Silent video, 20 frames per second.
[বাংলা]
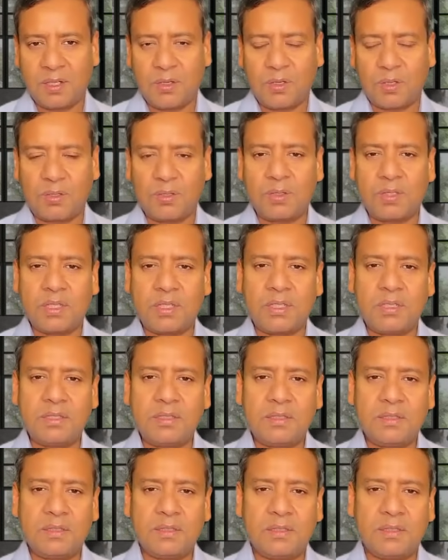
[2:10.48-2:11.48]
কতটা
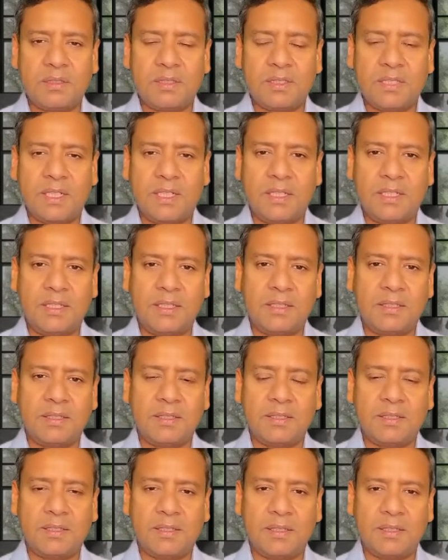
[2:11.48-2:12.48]
সেই
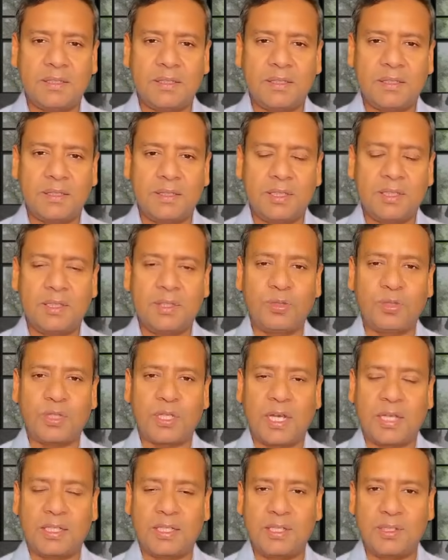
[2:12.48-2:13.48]
দ্বিতীয়
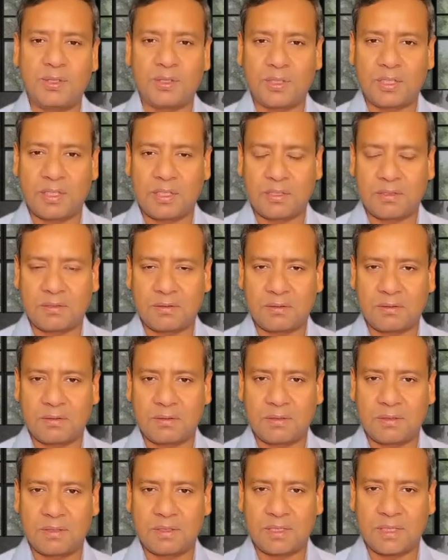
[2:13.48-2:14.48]
স্বাধীনতার
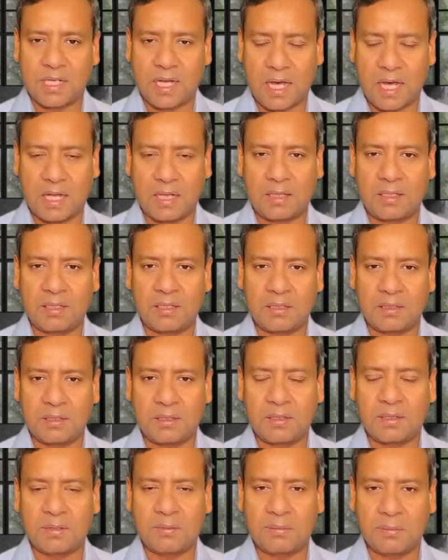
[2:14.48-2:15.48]
স্বাদ
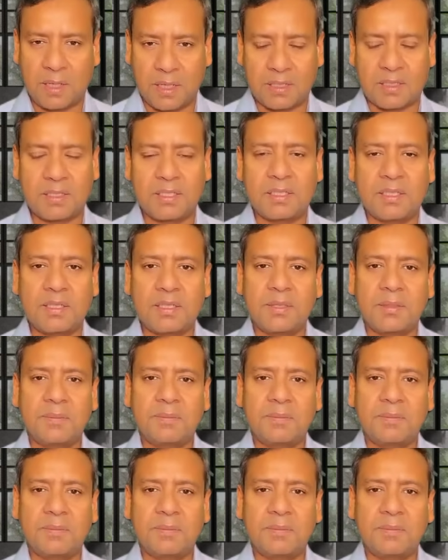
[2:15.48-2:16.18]
পাচ্ছে